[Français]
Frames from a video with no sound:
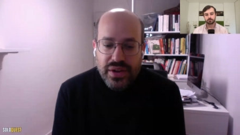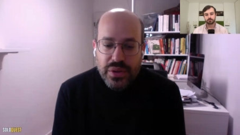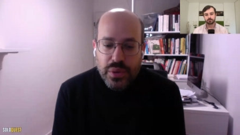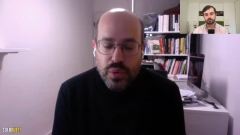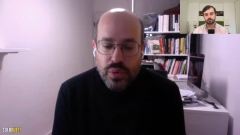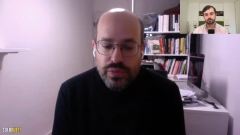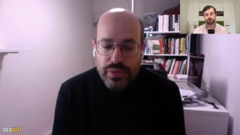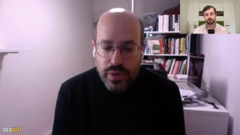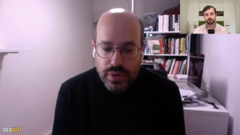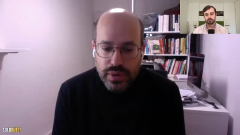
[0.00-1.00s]
donc on
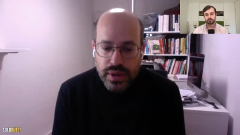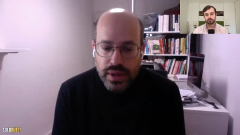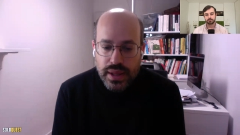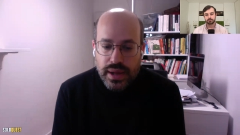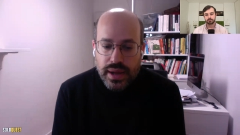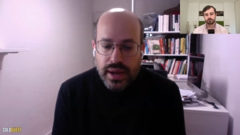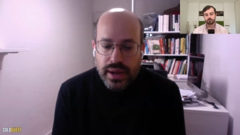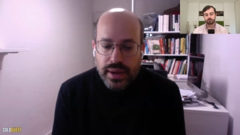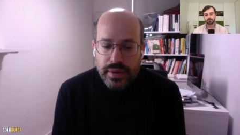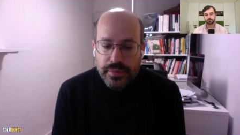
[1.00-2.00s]
vend
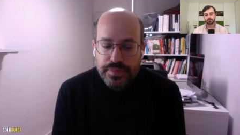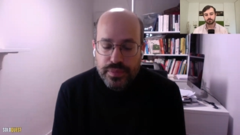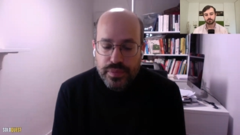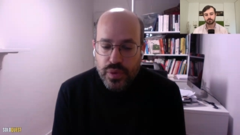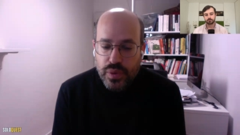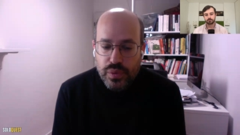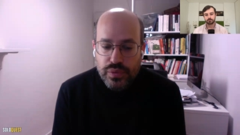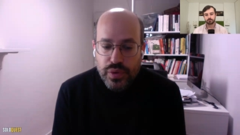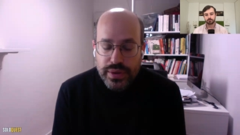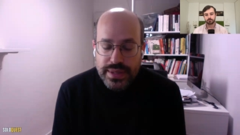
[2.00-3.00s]
un, on
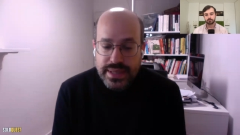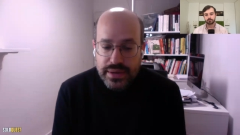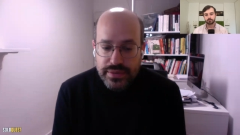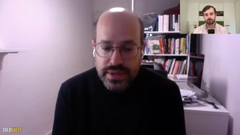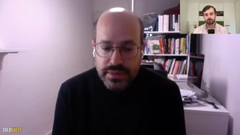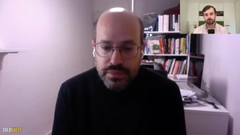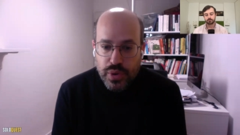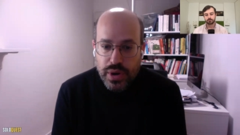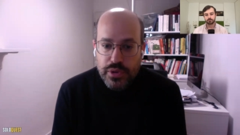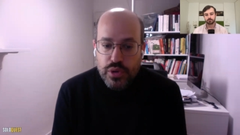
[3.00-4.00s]
vend des services
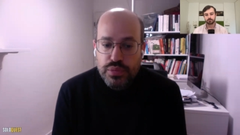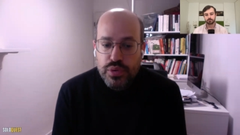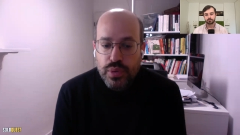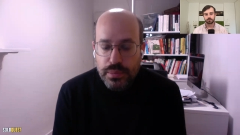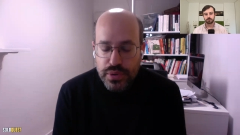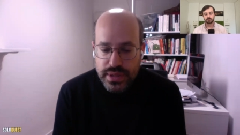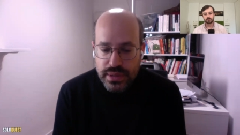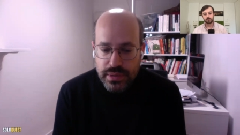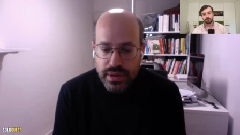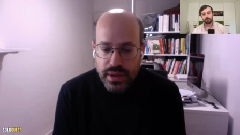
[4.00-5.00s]
pour l'amener le plus loin
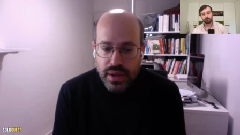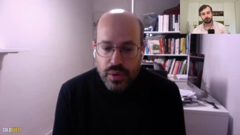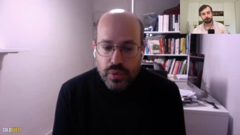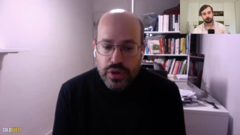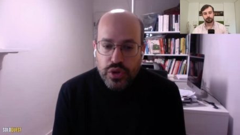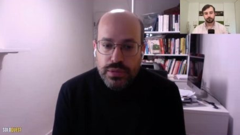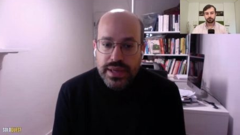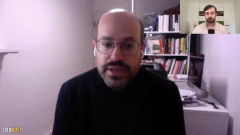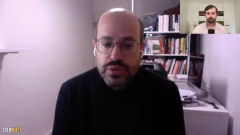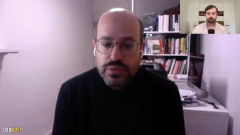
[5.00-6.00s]
possible. On a une
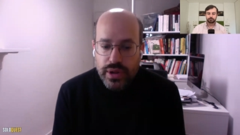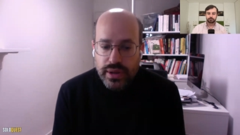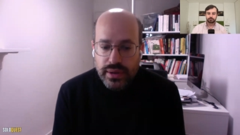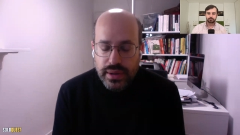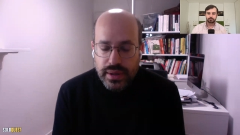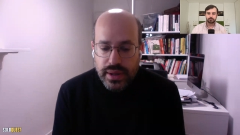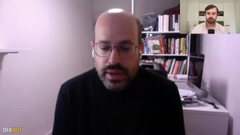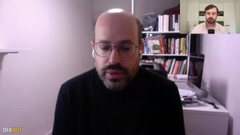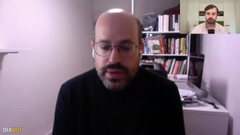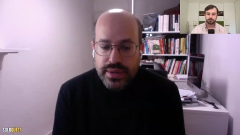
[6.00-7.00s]
obligation de moyens
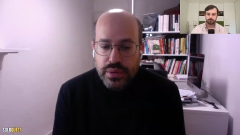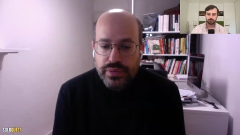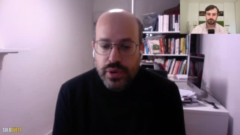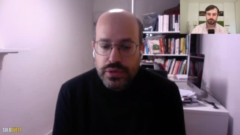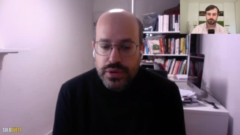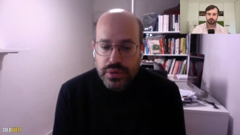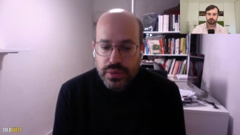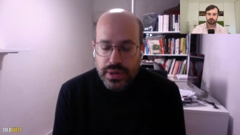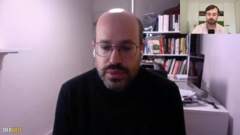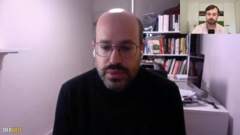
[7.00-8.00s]
et on essaye de faire en sorte que
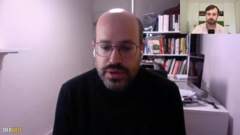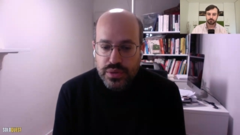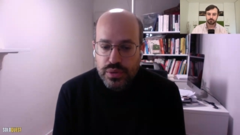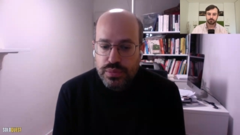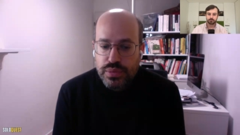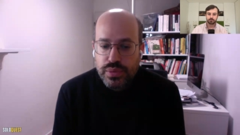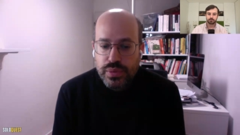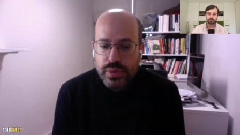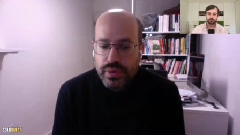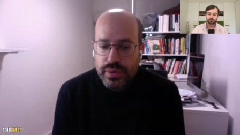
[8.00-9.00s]
le résultat soit le
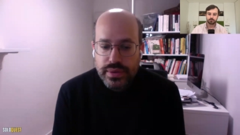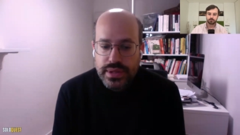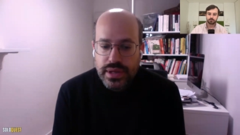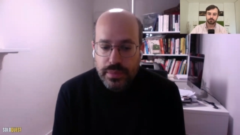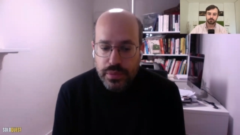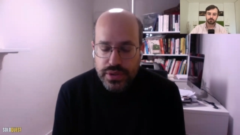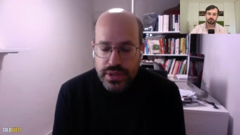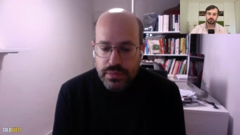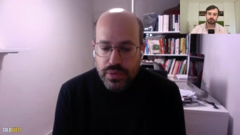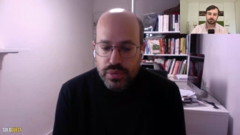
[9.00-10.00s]
plus euh, élevé
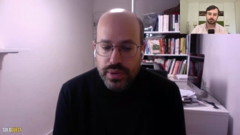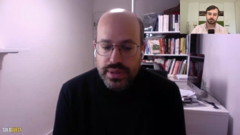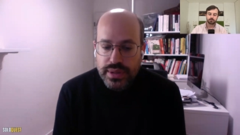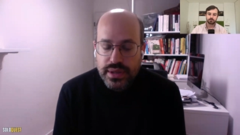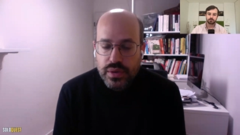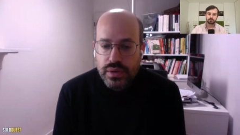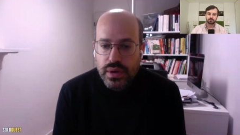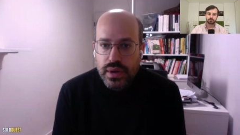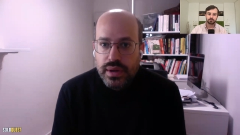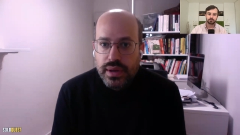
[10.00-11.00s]
possible en lui indiquant
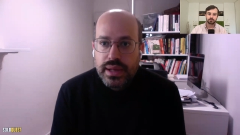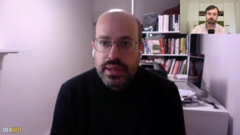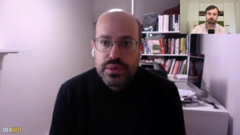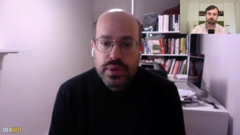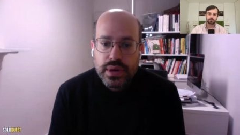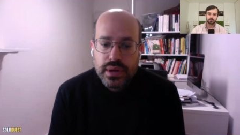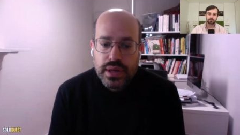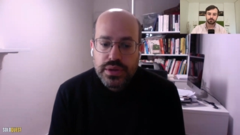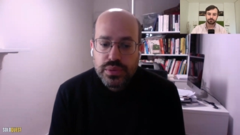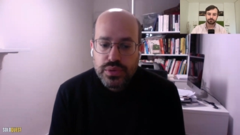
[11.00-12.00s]
quels,
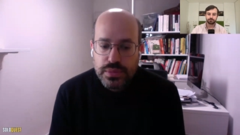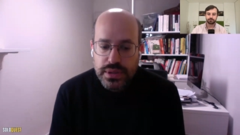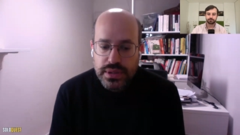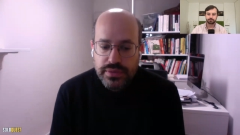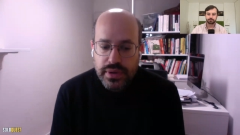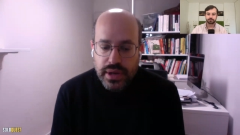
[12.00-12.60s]
sont nos objectifs et les